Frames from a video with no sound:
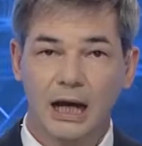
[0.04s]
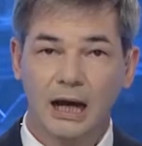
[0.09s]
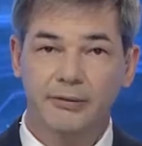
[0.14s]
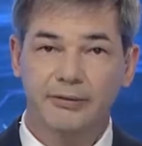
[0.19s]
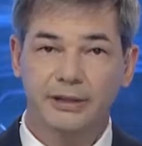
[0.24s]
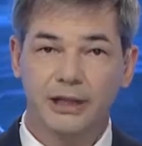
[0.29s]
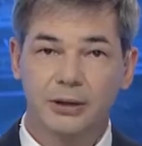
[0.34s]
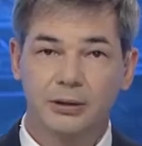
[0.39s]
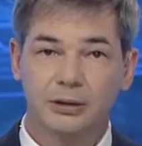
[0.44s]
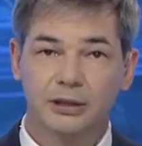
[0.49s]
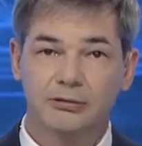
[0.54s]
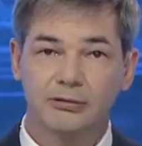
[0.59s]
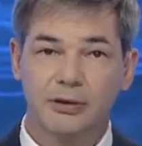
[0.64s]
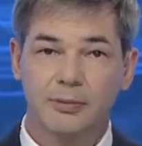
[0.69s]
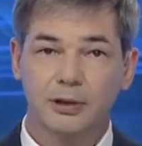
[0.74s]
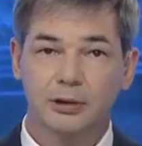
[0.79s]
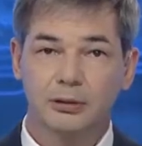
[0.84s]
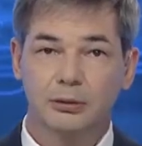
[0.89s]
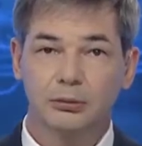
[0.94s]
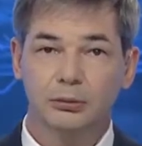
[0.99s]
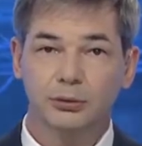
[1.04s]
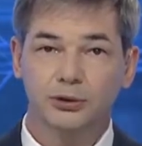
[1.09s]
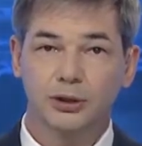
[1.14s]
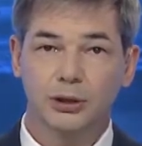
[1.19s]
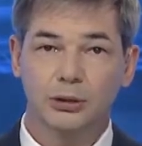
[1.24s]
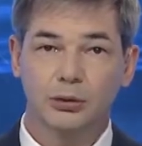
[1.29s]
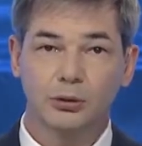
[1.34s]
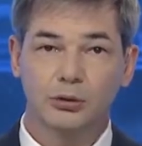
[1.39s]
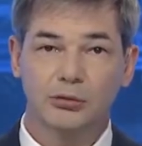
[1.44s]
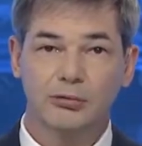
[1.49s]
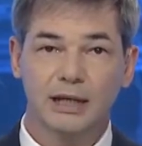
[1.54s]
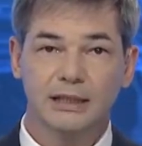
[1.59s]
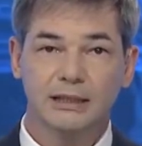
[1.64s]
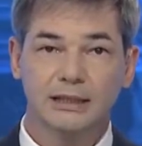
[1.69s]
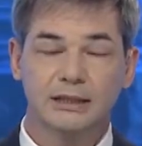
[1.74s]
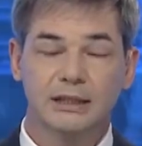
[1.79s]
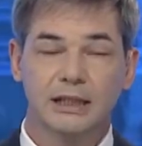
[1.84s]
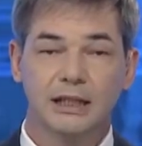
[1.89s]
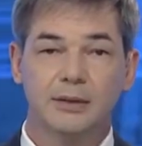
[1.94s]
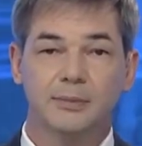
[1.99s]
В регионе выберут лучших
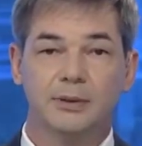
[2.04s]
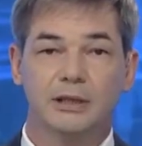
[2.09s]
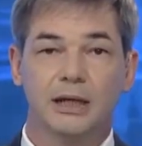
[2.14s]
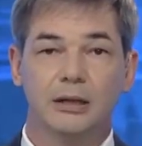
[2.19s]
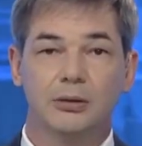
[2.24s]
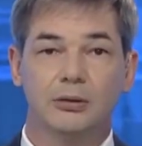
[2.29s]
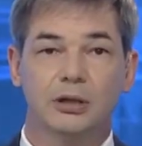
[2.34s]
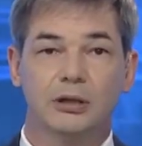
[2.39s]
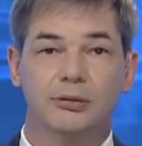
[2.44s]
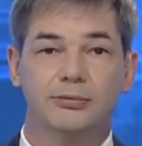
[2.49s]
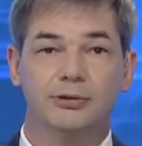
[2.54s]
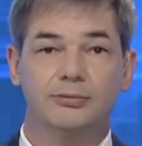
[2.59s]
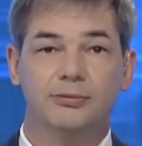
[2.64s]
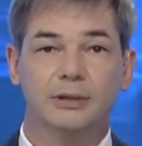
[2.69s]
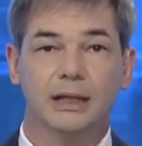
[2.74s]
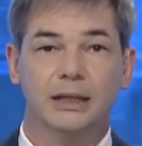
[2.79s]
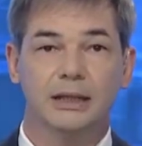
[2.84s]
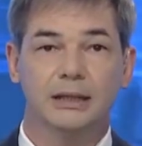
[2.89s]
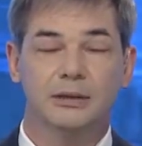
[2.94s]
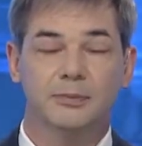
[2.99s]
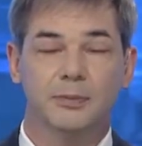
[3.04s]
руководителей и педагогов сферы